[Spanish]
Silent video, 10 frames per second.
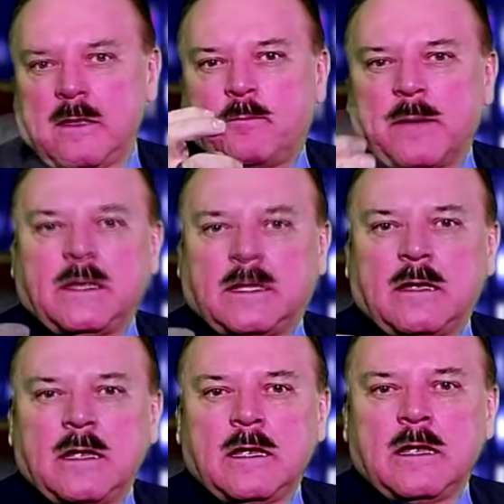y
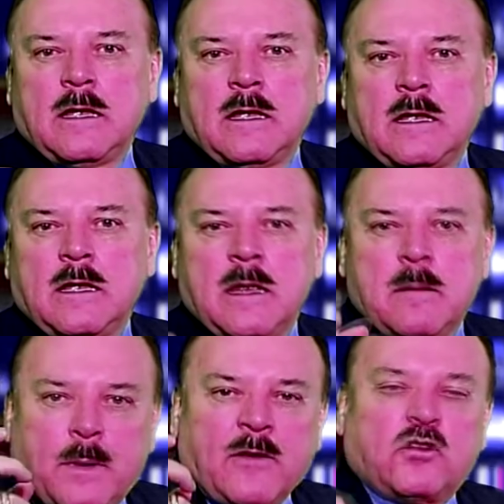permite
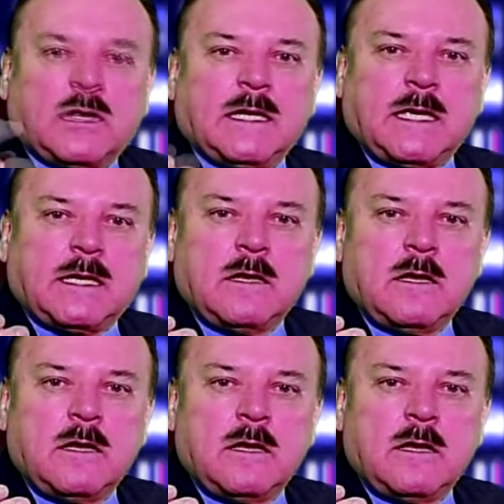para
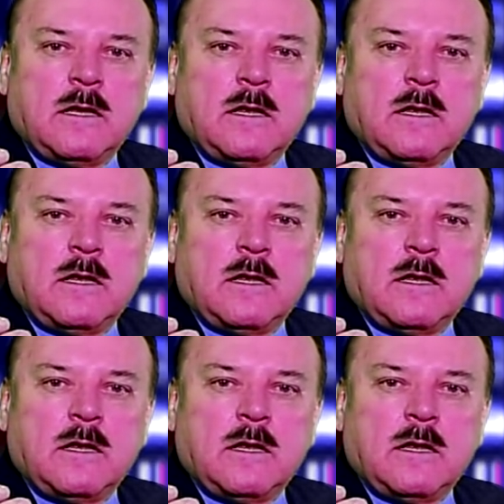fortalecer